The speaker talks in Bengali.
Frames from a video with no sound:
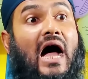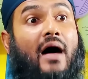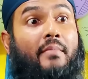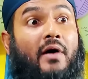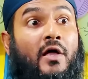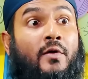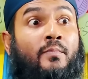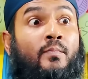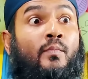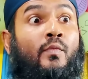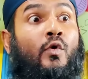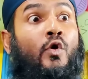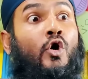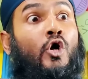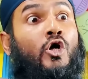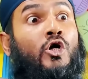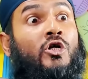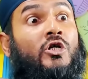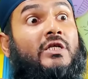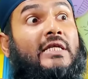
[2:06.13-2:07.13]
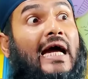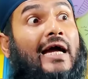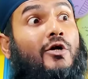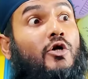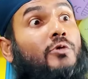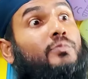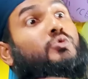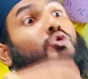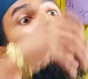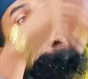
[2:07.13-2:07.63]
আমার মনটা
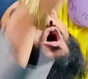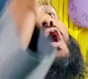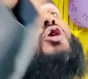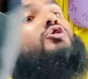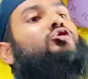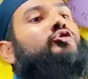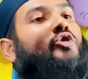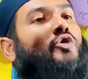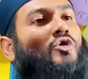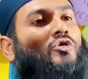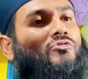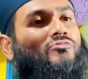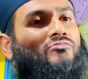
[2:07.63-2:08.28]
খুব শক্ত